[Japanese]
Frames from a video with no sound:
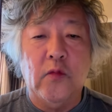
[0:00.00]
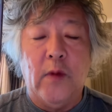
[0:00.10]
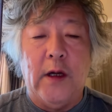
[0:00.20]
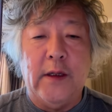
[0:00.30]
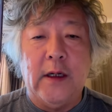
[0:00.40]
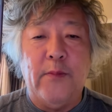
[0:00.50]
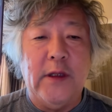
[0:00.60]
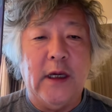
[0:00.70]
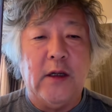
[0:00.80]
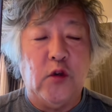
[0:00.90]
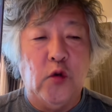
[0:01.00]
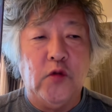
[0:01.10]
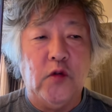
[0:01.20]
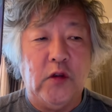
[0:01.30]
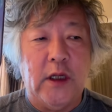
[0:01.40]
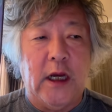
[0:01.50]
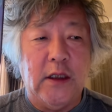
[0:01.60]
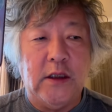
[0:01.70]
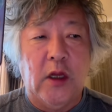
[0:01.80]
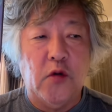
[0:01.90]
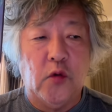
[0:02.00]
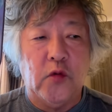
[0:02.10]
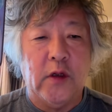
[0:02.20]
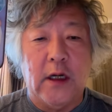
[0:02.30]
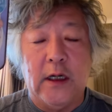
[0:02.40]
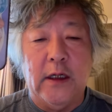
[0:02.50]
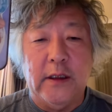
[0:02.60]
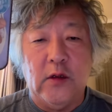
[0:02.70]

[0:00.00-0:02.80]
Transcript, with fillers: まあなんかみんなが共通して感じてることとか考え